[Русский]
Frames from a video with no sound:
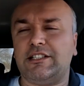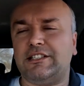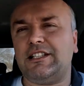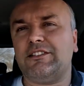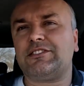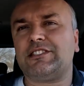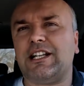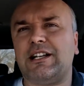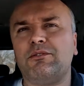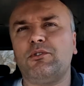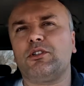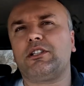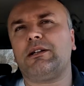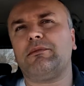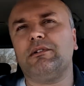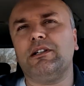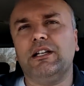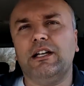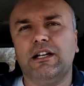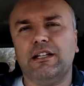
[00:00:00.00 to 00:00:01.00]
хотя все равно
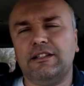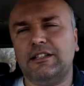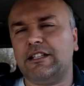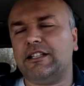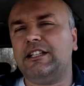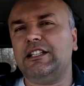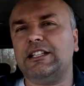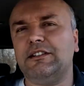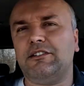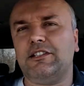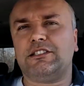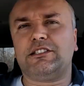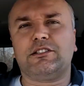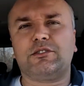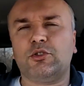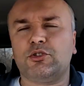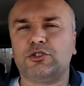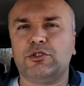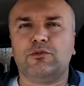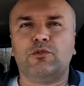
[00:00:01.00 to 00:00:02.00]
там накидывается
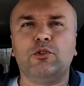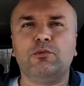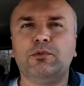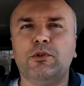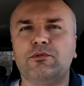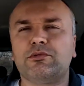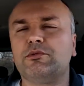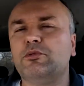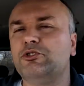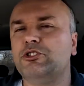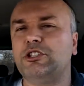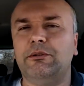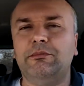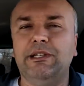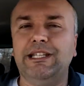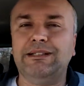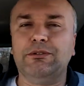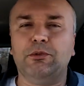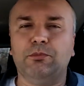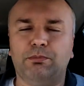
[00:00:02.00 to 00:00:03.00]
тоже в любом случае
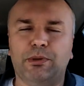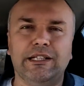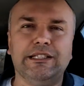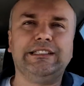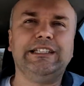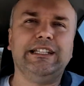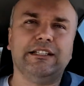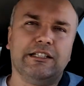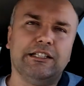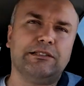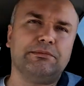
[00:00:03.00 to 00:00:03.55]
минимум полти.